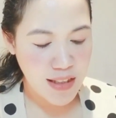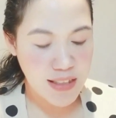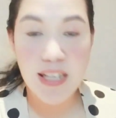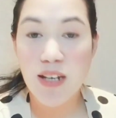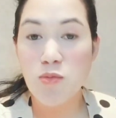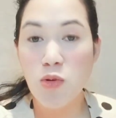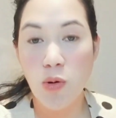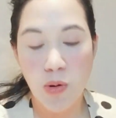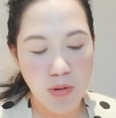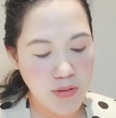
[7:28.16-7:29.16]
Kasi alam
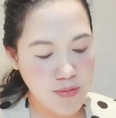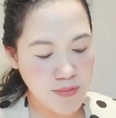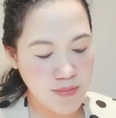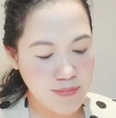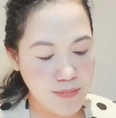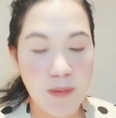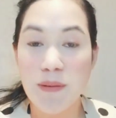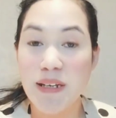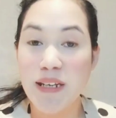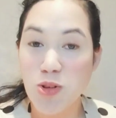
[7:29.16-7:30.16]
ko,
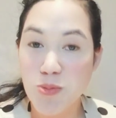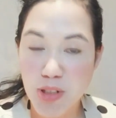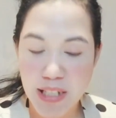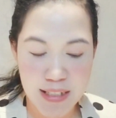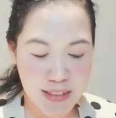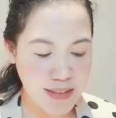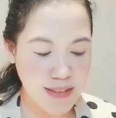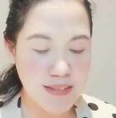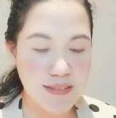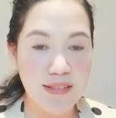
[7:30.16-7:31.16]
pag panahon mo na
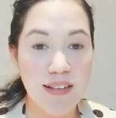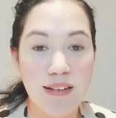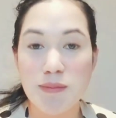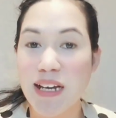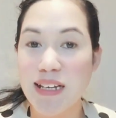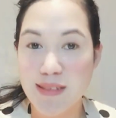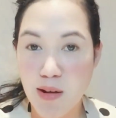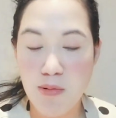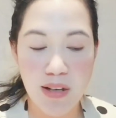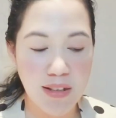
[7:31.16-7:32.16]
na
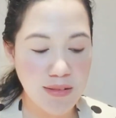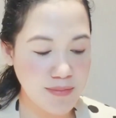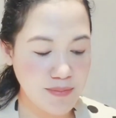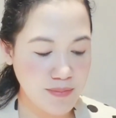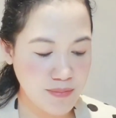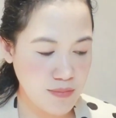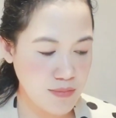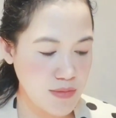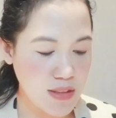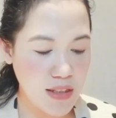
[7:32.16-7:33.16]
mag-asawa,
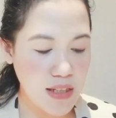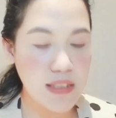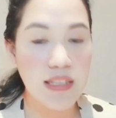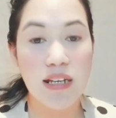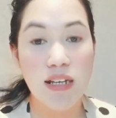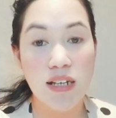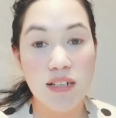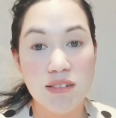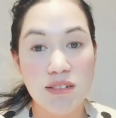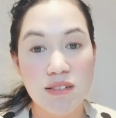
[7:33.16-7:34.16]
ay
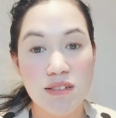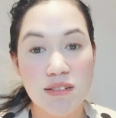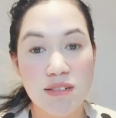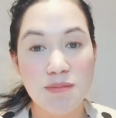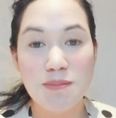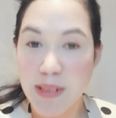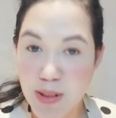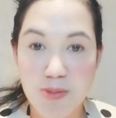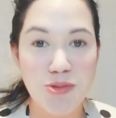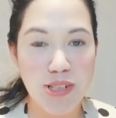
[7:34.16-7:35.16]
talagang
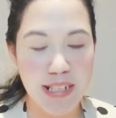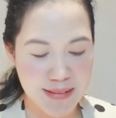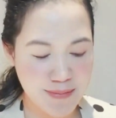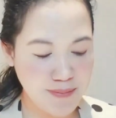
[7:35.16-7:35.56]
panahon mo na